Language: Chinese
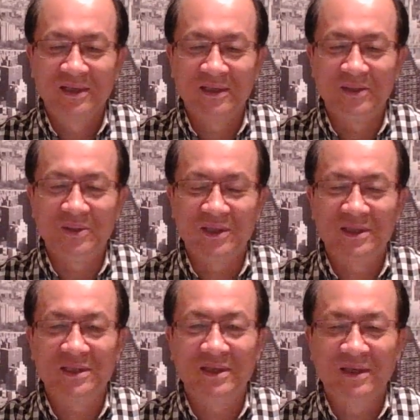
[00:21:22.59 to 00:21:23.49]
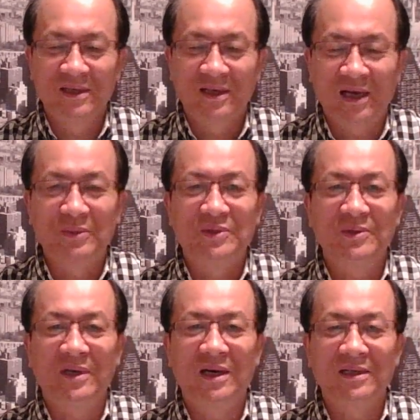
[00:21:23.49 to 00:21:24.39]
的确是还不
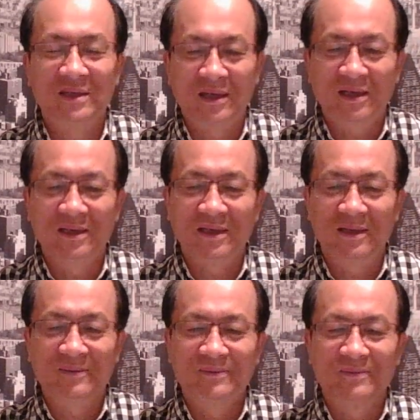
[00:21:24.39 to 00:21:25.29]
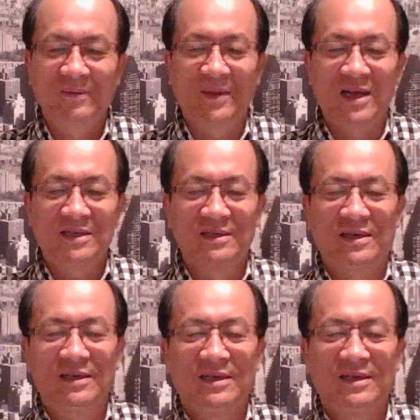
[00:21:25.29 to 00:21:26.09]
错啊，应当肯定。但是呢。